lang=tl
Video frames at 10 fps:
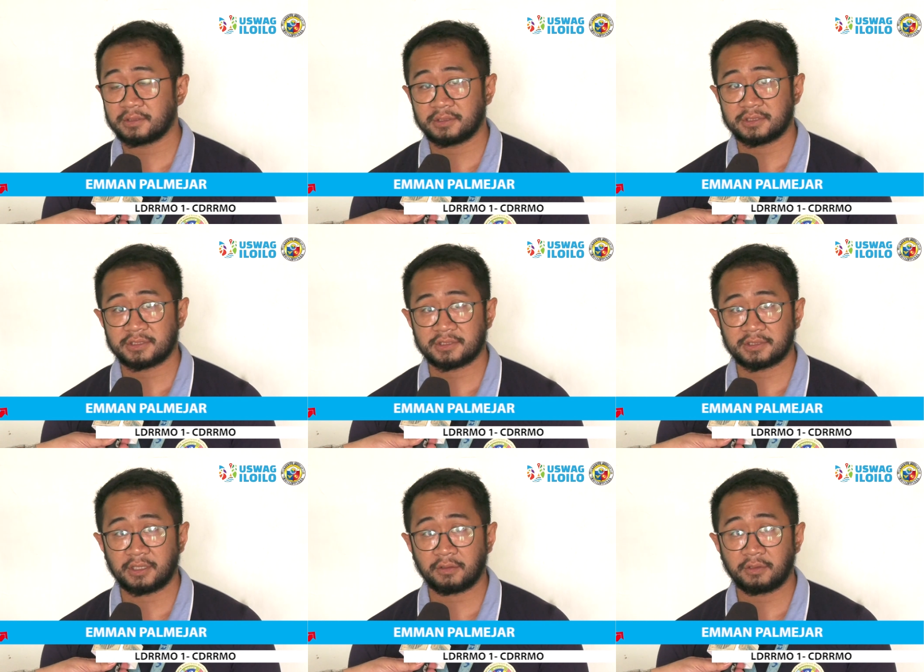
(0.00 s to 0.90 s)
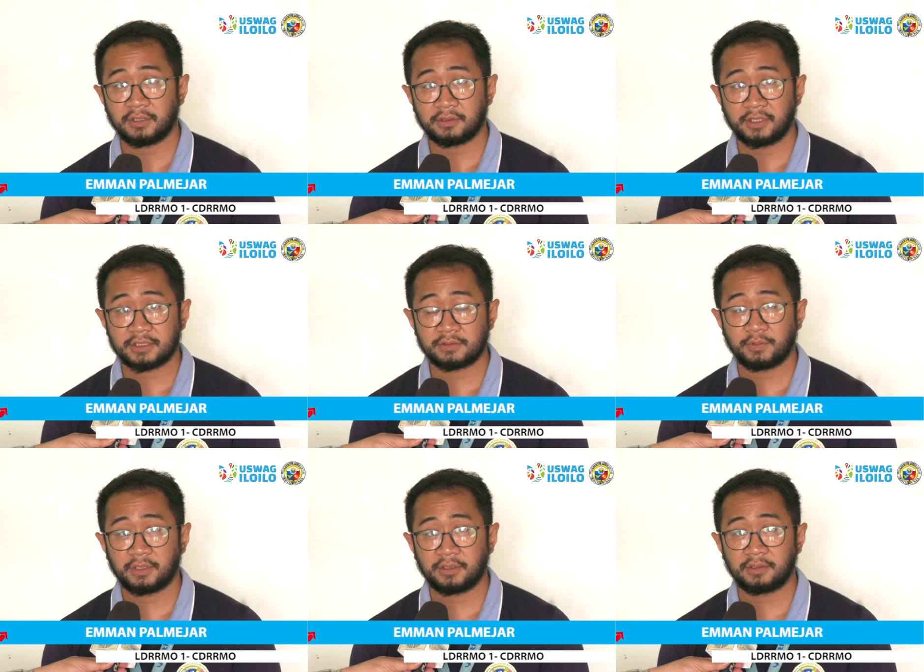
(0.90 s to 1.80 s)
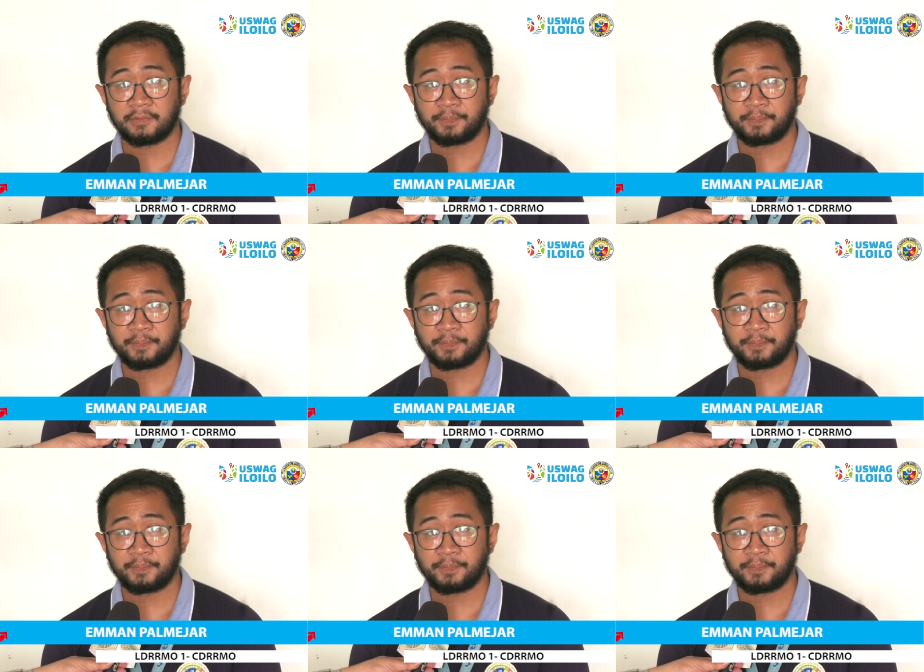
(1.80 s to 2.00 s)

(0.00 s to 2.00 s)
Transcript: because alcoholic drinks will